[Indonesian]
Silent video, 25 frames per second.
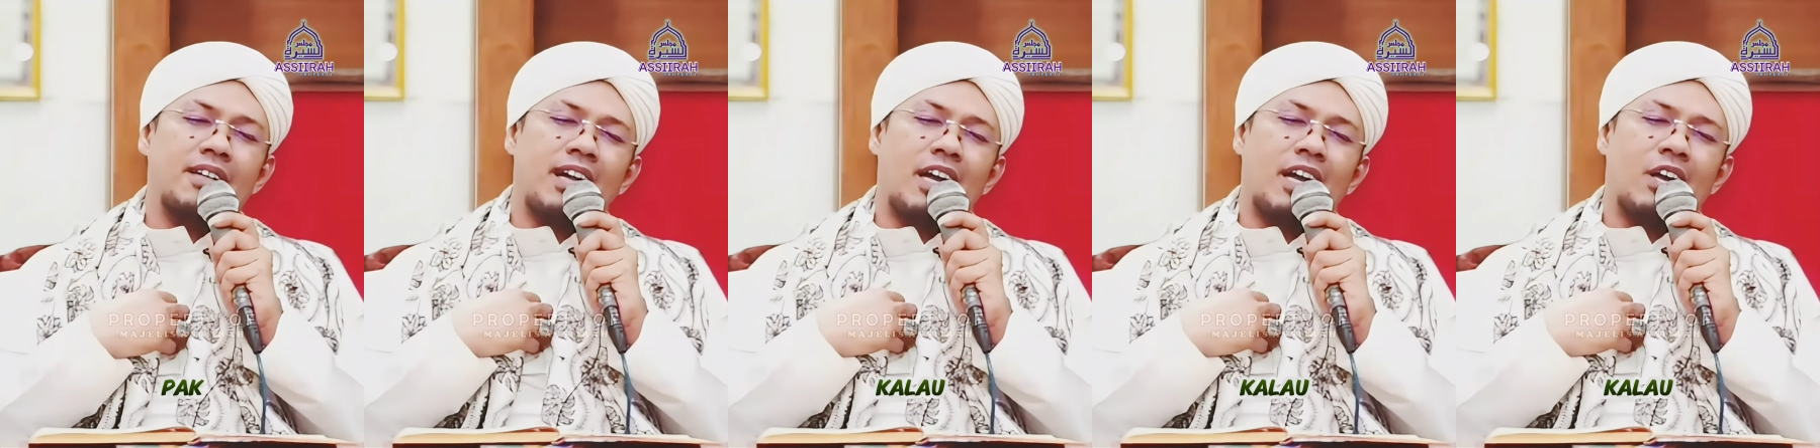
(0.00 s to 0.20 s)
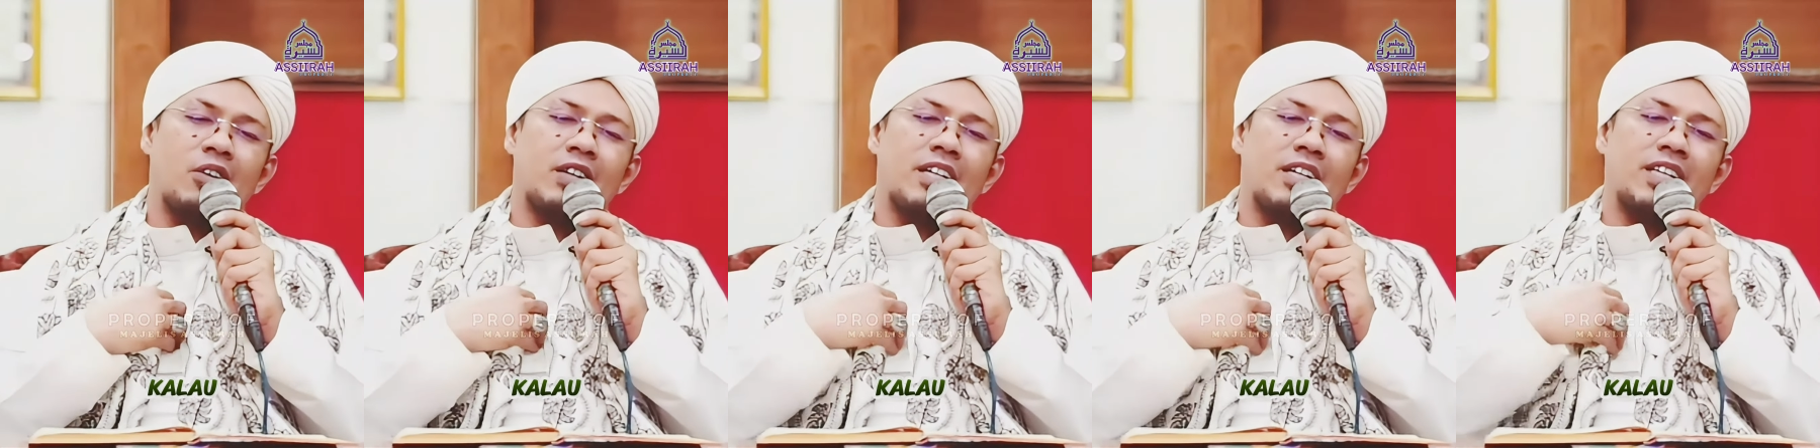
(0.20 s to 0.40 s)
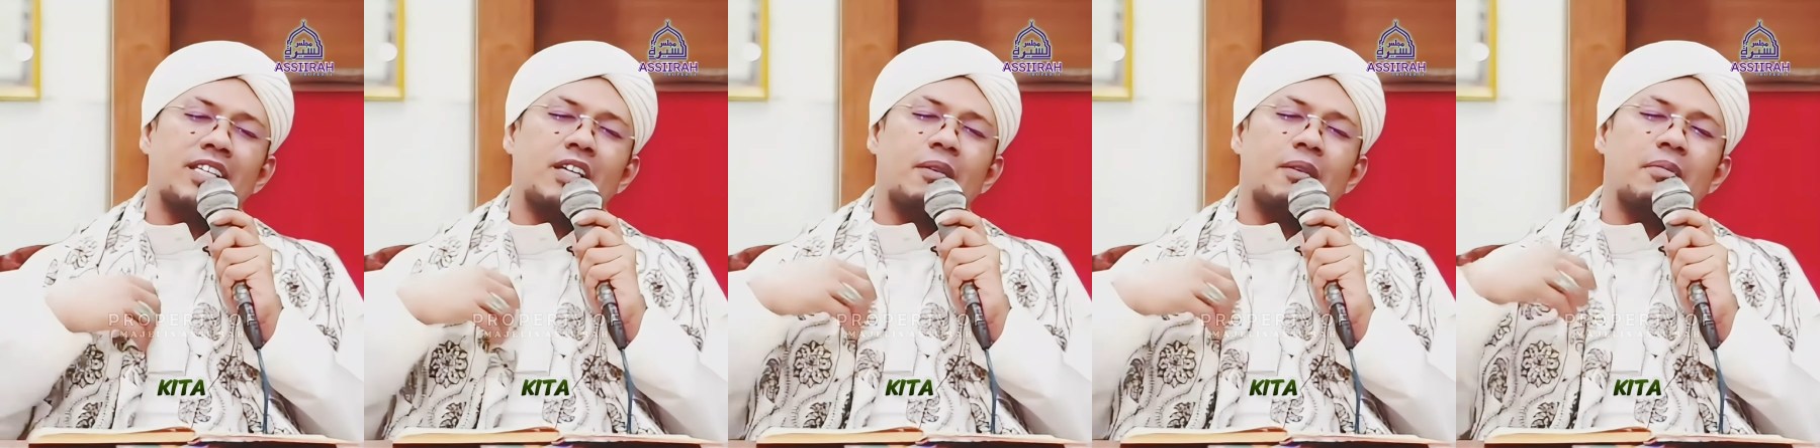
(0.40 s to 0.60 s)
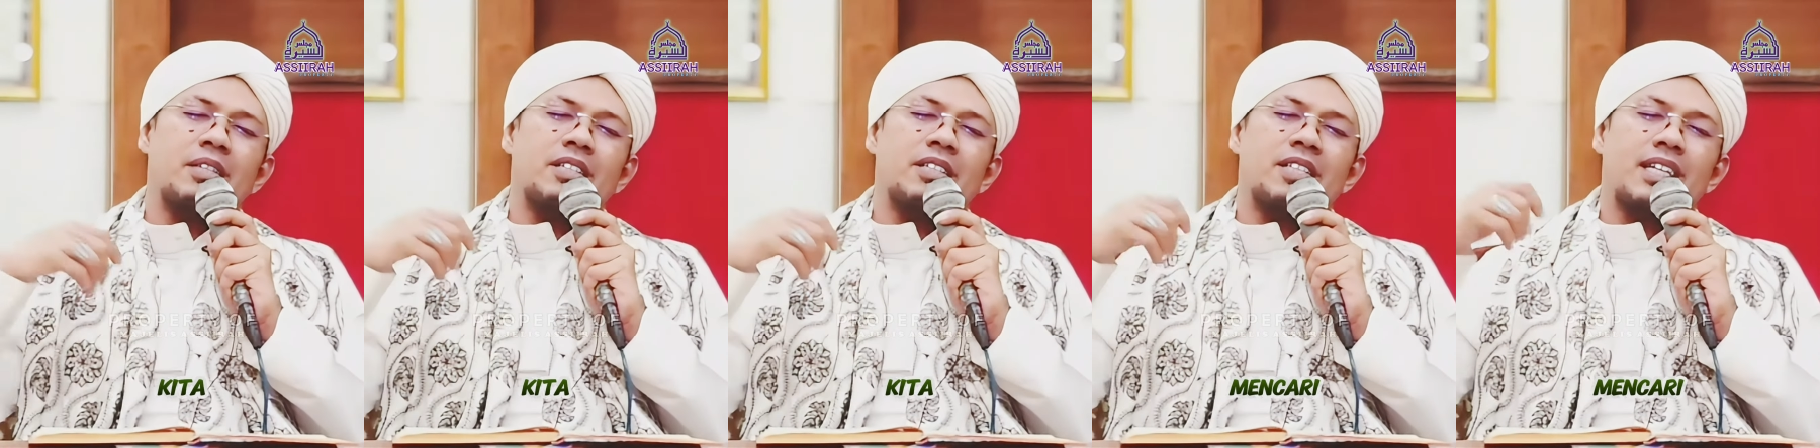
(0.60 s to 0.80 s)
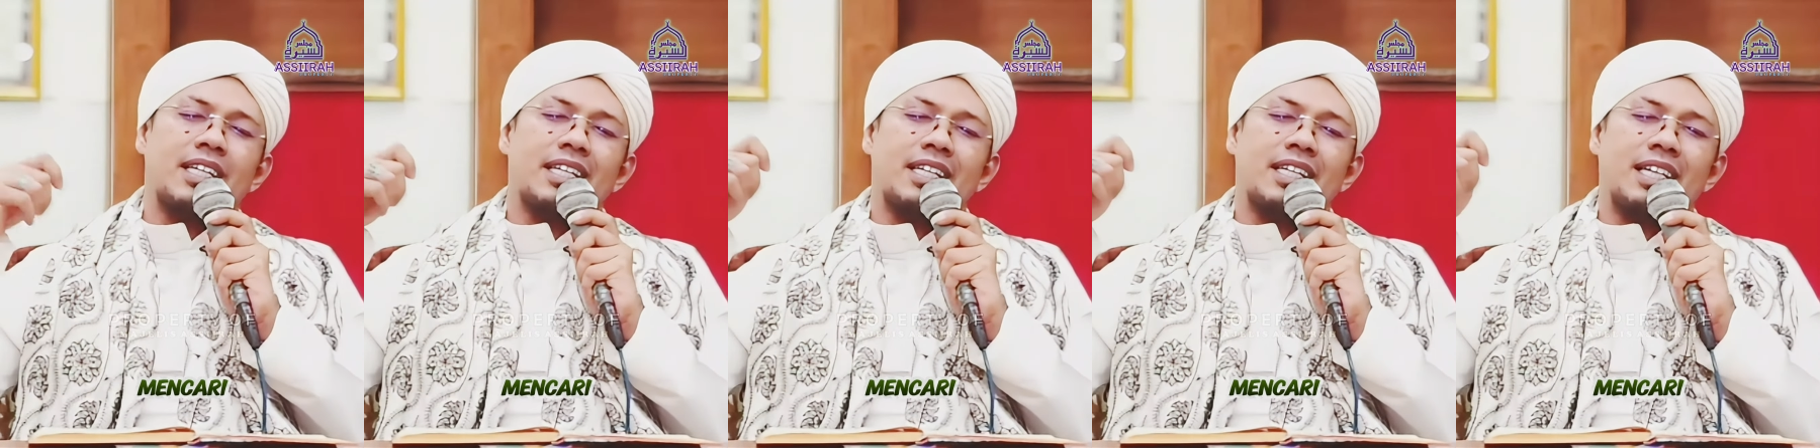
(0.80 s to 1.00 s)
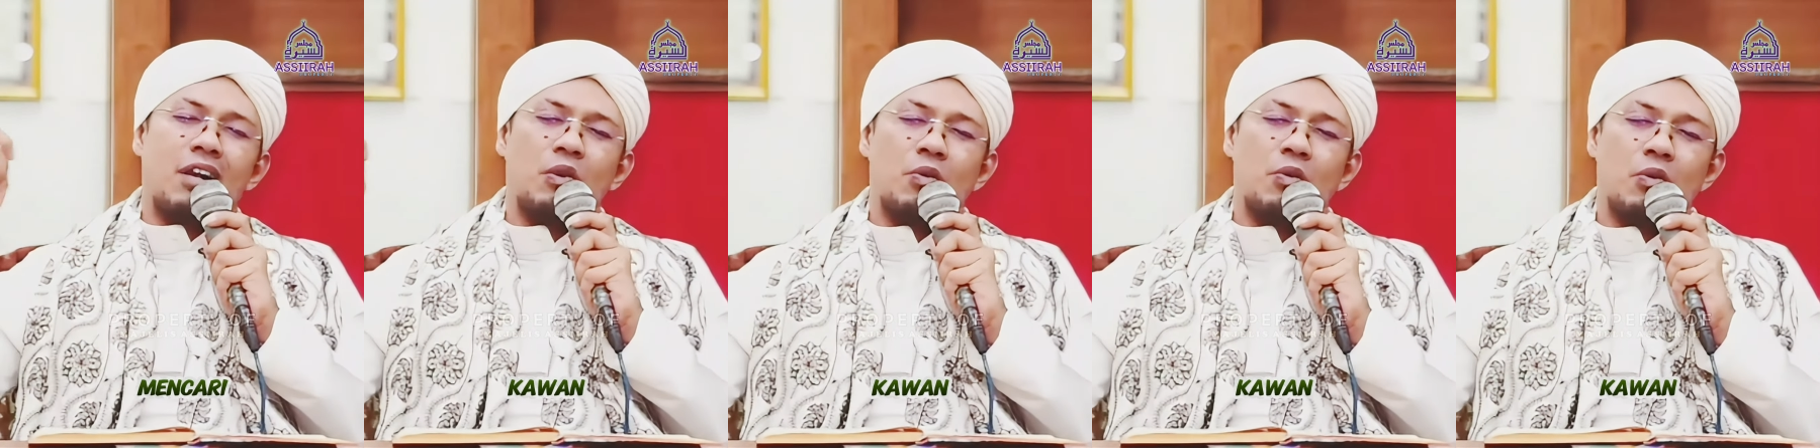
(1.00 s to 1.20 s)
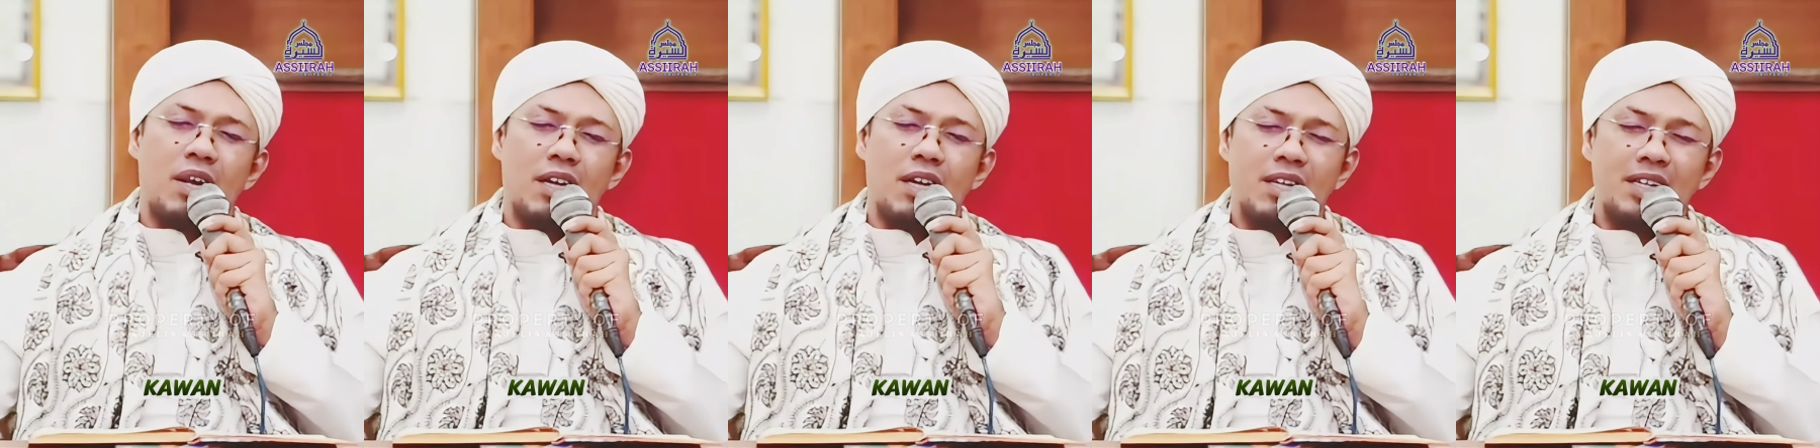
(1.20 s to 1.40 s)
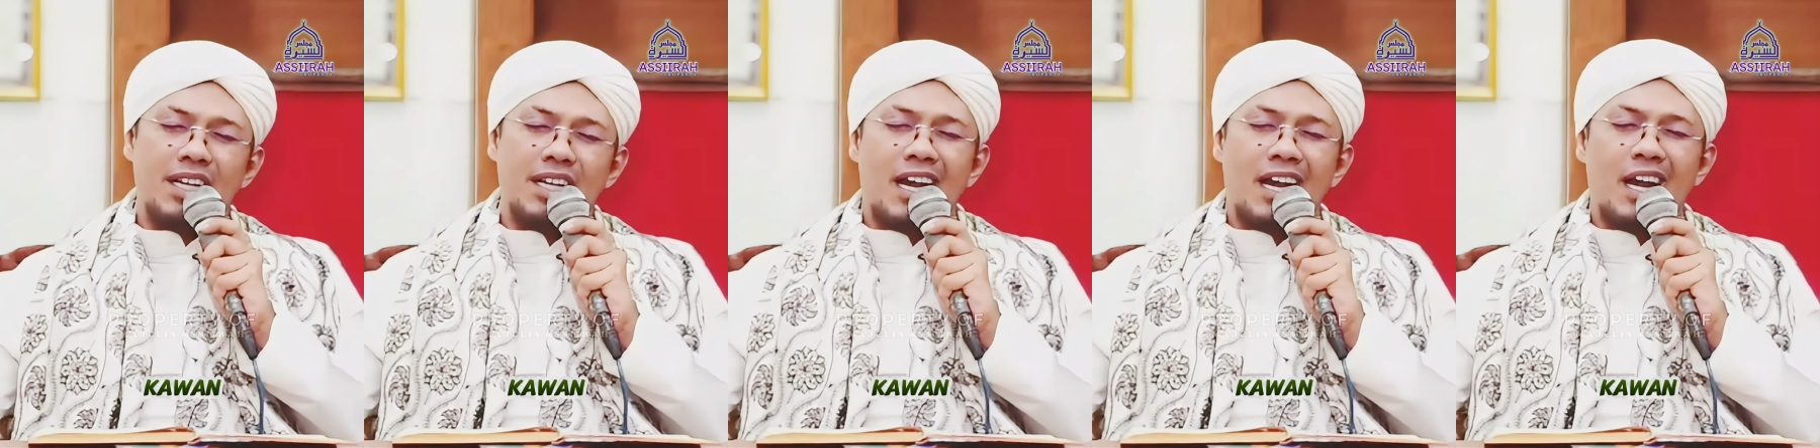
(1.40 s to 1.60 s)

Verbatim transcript: kalau kita mencari kawan